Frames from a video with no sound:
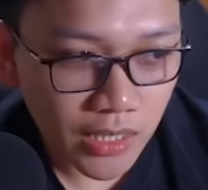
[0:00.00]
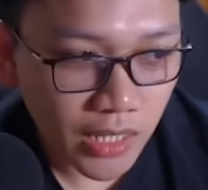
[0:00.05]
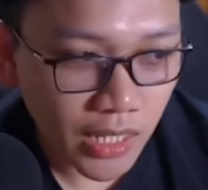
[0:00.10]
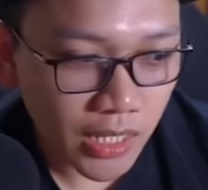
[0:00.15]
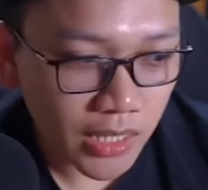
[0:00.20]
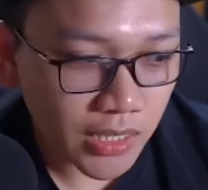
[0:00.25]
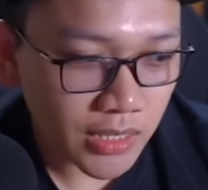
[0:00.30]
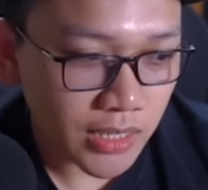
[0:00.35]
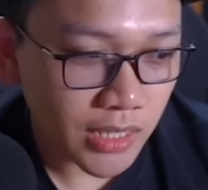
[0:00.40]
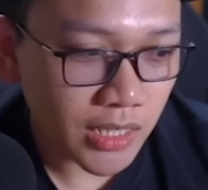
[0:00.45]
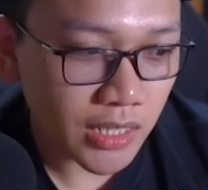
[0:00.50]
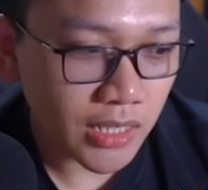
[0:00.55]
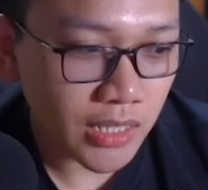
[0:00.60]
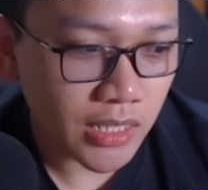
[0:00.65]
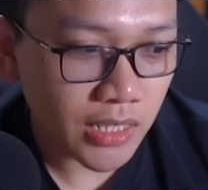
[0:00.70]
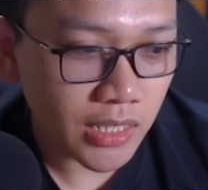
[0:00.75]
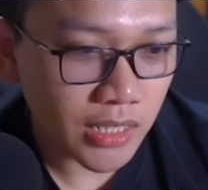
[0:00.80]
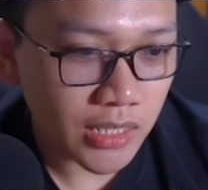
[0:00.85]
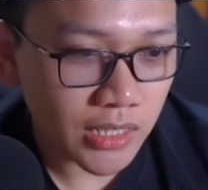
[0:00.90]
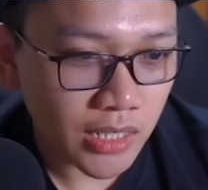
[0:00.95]
gratis yang
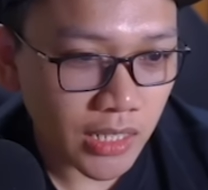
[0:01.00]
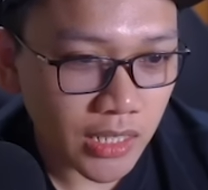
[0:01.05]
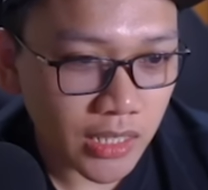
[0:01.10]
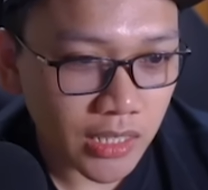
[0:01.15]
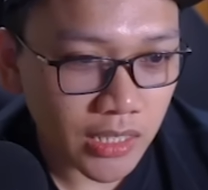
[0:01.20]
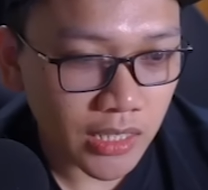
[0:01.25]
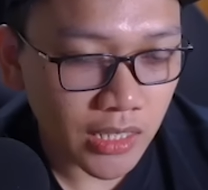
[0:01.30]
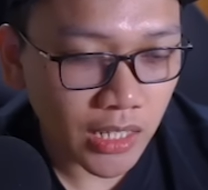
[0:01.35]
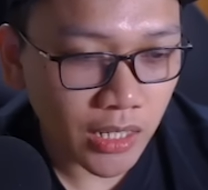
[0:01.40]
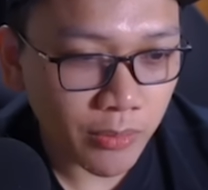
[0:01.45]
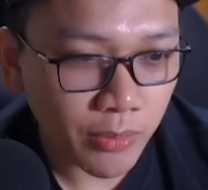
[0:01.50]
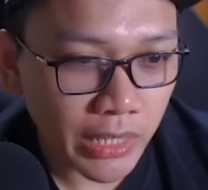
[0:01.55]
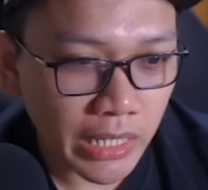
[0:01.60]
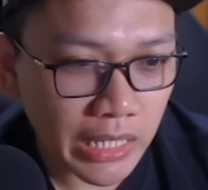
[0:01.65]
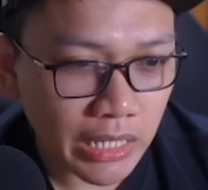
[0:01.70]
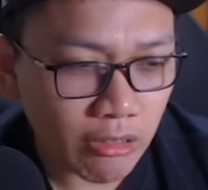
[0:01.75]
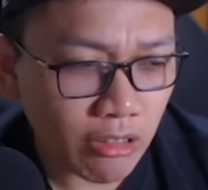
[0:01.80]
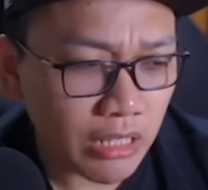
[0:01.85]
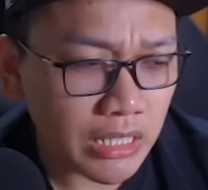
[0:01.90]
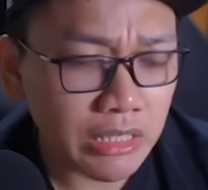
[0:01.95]
ini guys ya. Tinggal
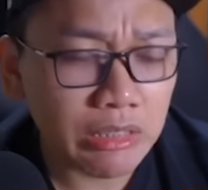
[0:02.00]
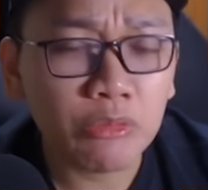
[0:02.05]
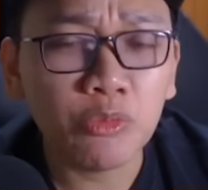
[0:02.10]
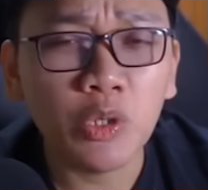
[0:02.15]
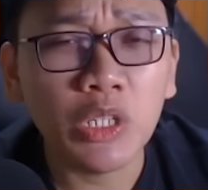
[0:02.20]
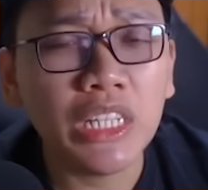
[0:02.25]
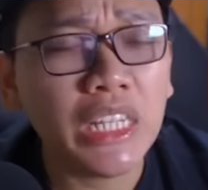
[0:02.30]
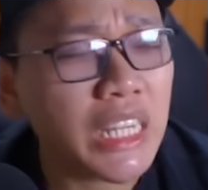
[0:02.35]
main doang semuanya